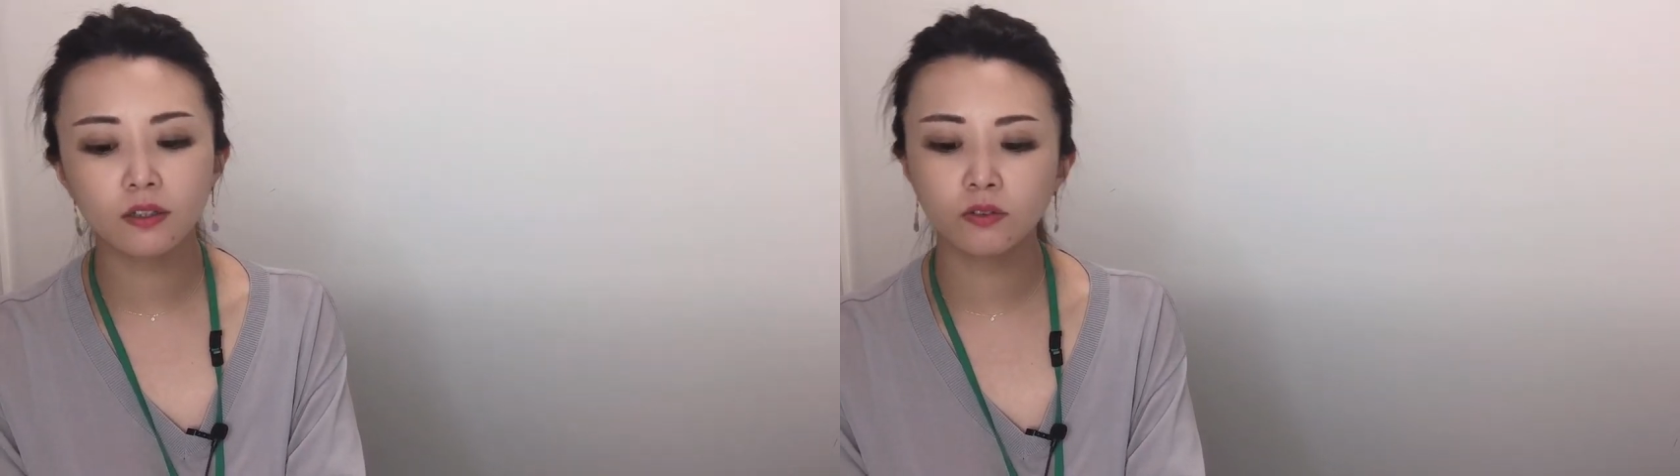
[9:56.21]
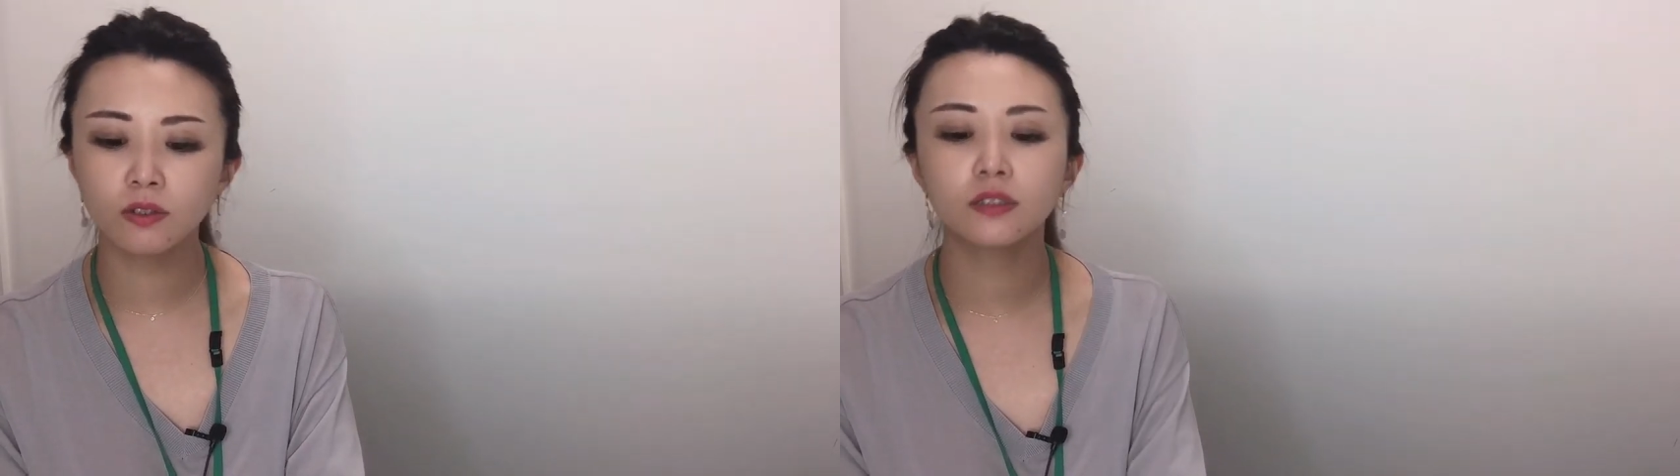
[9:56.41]

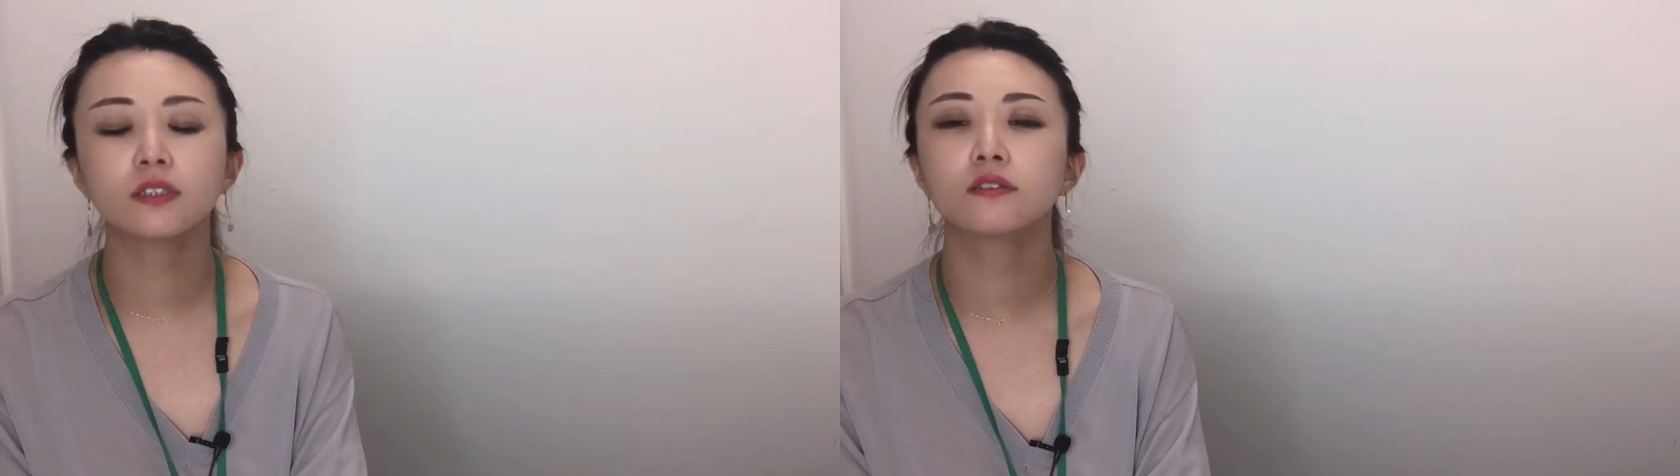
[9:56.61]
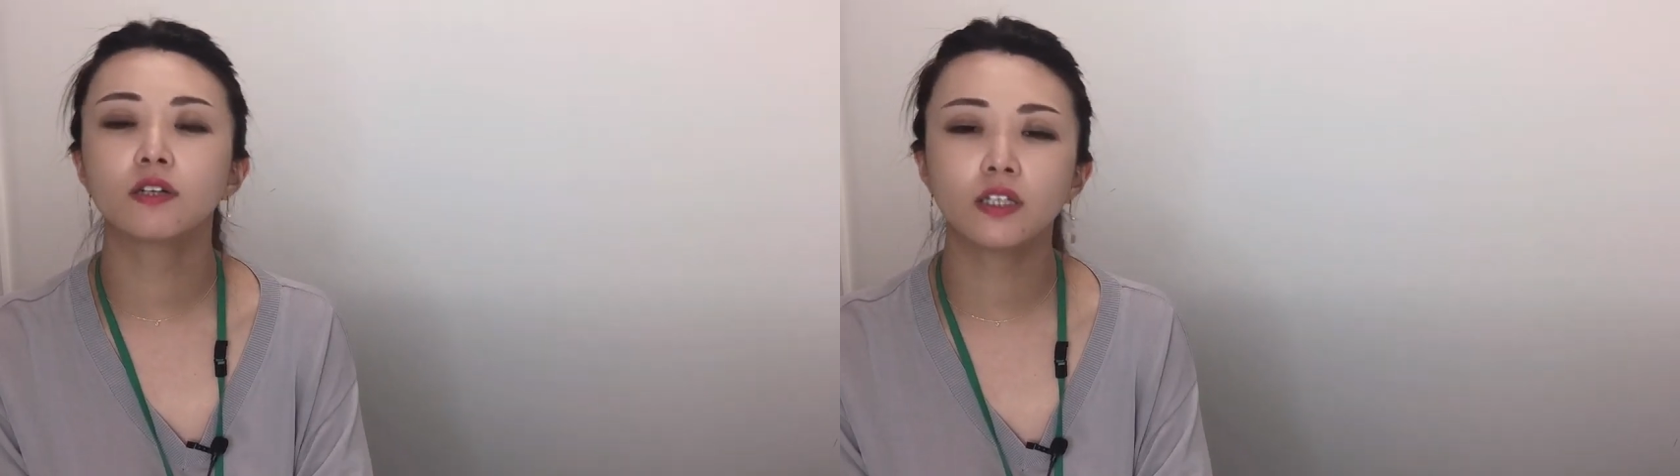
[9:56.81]
の私
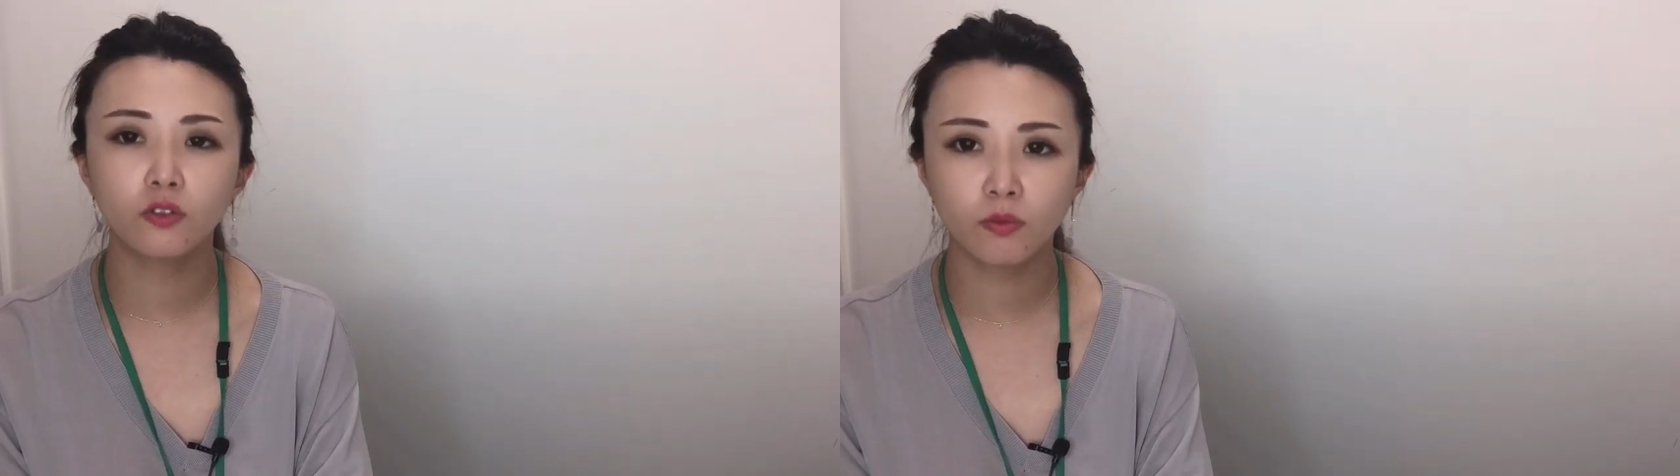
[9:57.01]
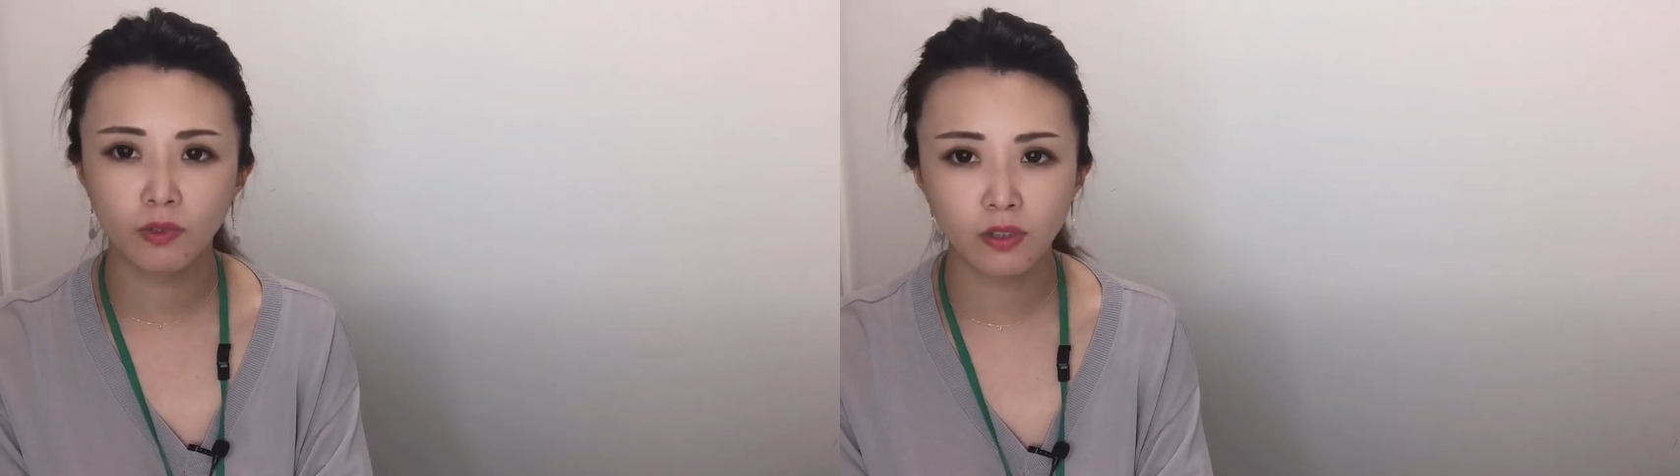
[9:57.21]
はいいと
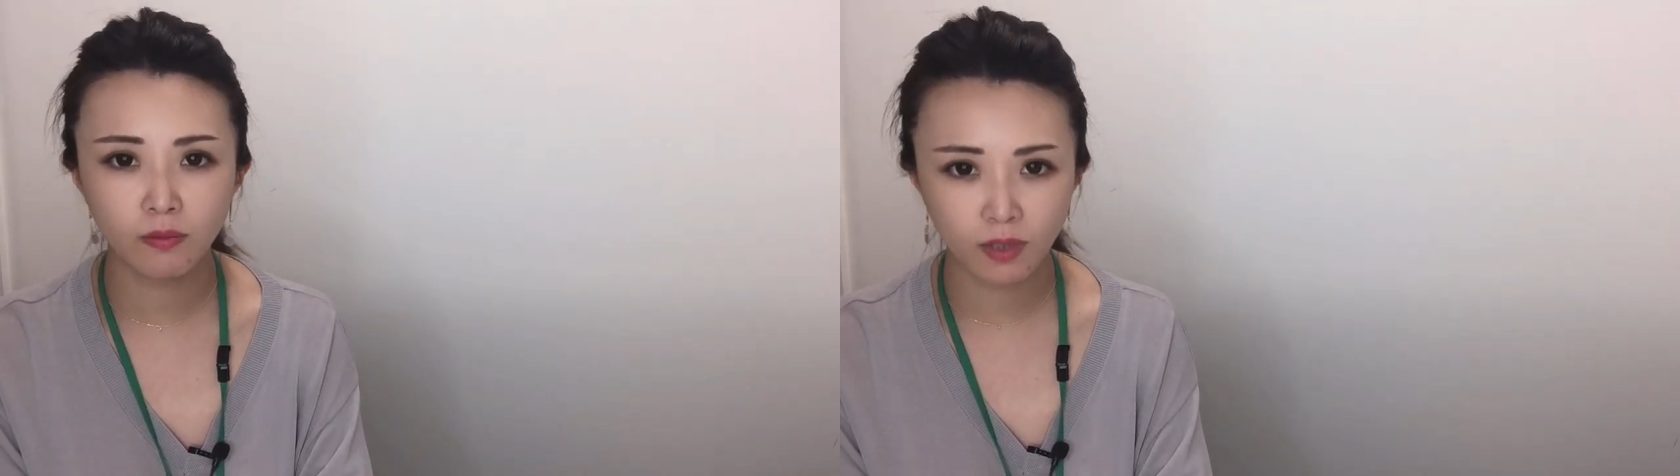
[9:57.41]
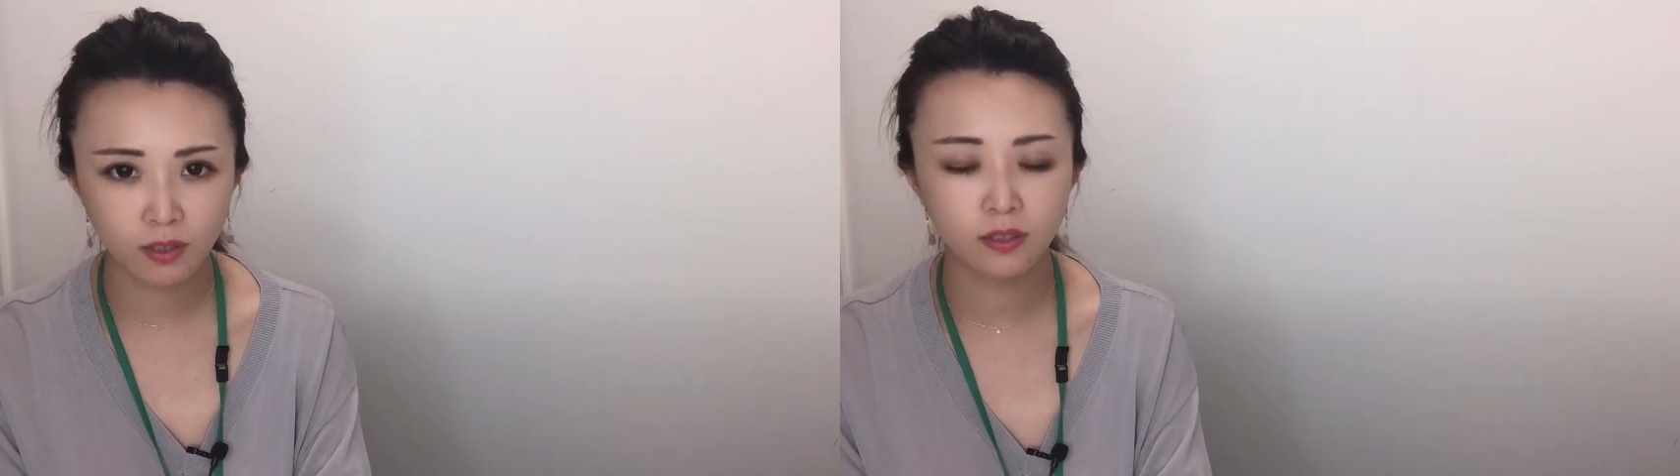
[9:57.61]
思って
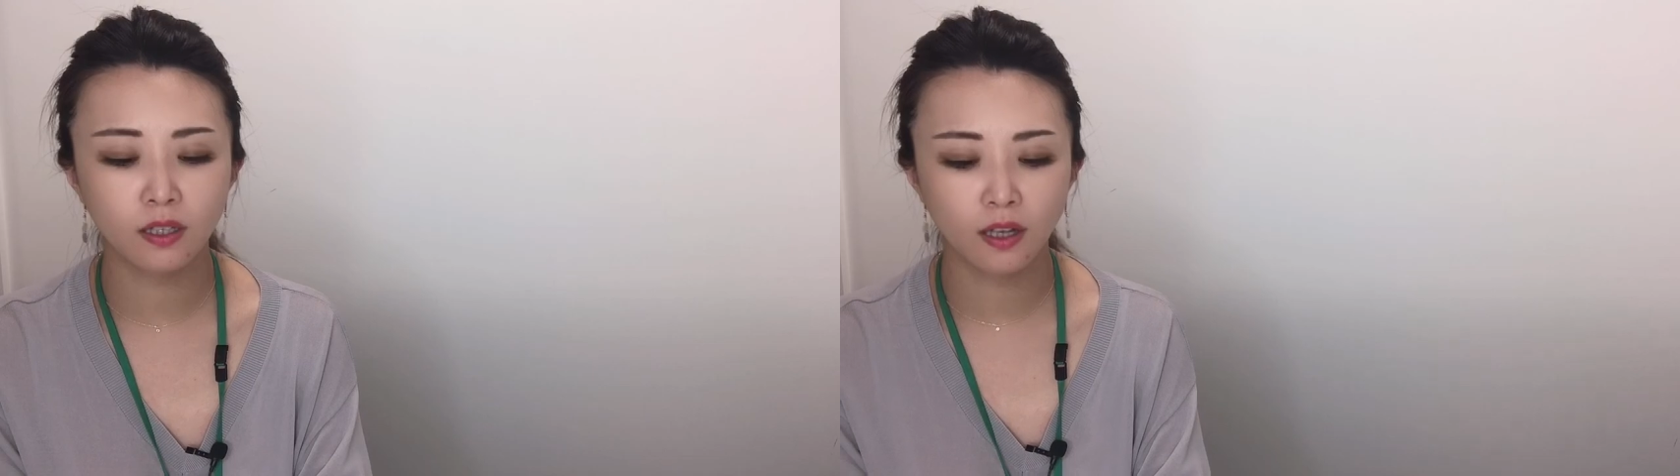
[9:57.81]
ます。